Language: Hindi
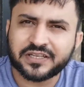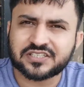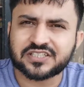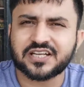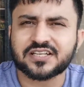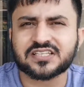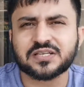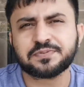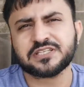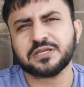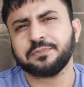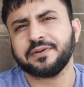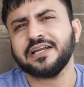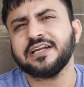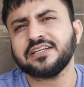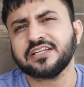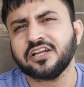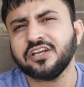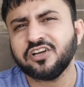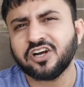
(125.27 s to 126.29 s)
बेचना सबसे
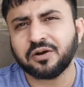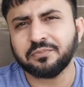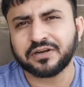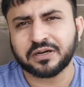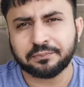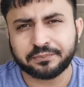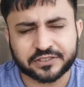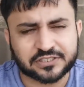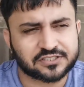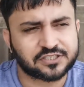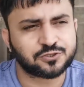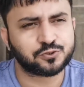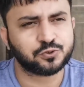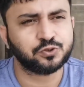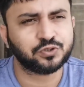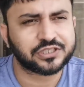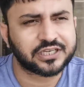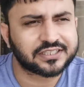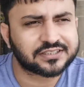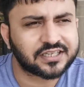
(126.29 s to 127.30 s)
पहले टेलीकॉम कंपनीज ने
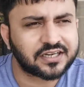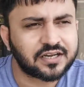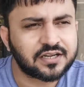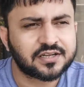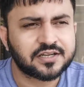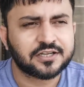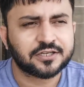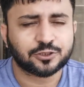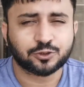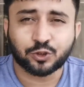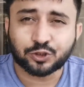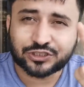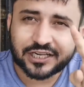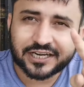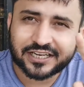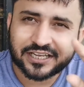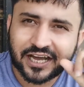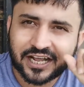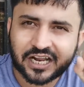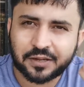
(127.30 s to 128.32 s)
शुरू किया था
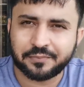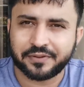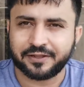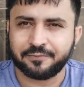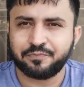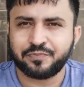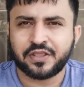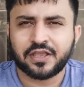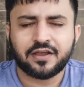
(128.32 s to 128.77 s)
2011 में